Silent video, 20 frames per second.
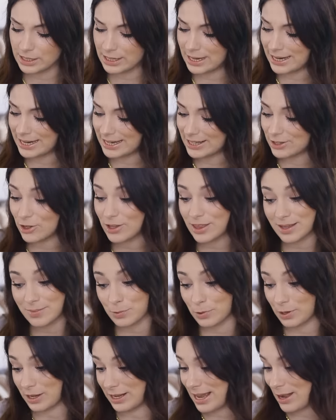a dejar en 12
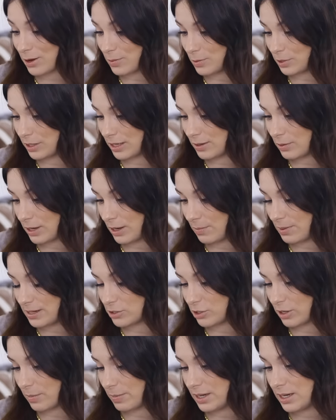porque ya como tengo que
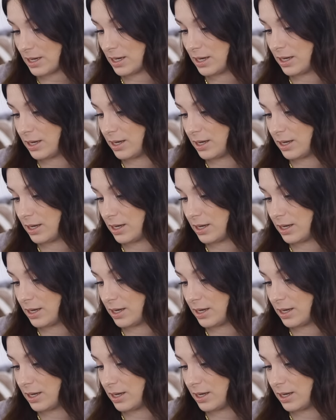cambiarlo también...